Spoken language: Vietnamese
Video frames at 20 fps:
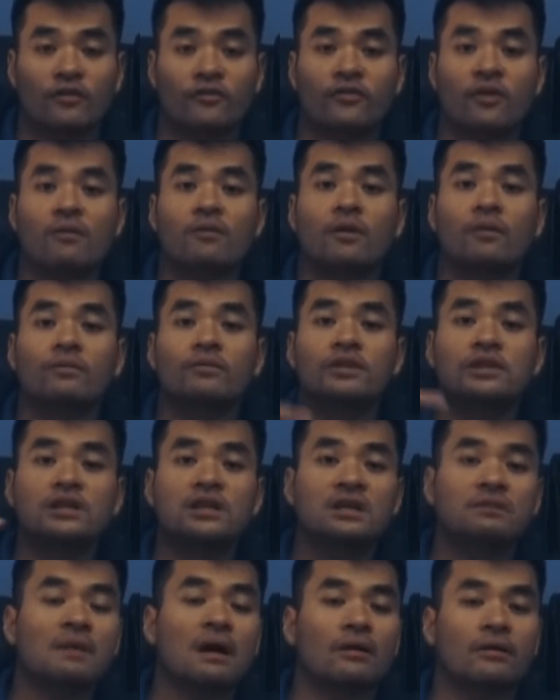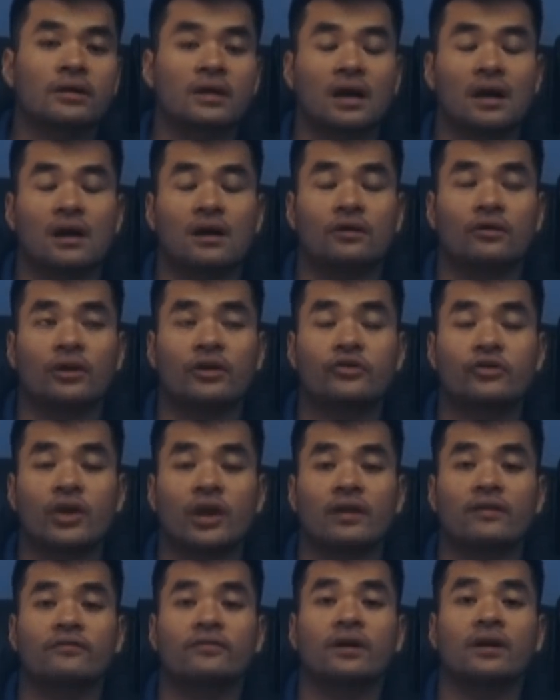Ford cũng chưa bao giờ nói
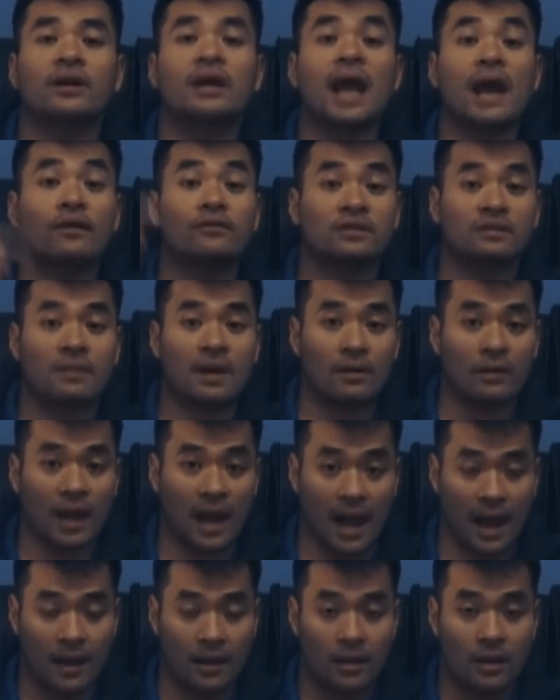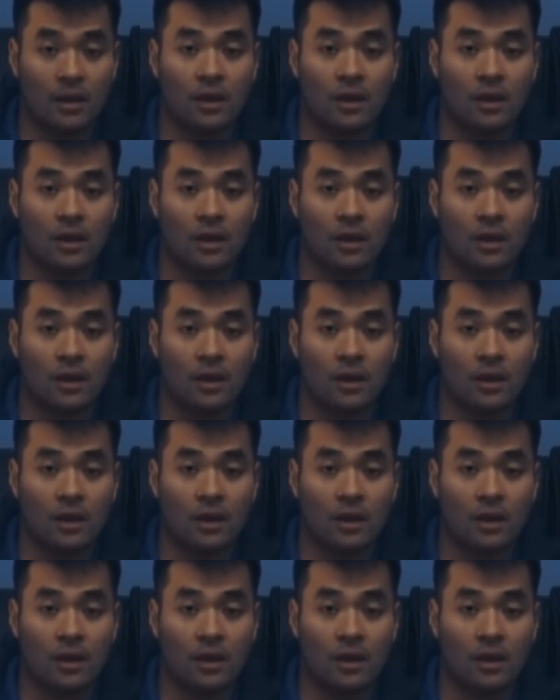chuyện với Elzabel Isabella,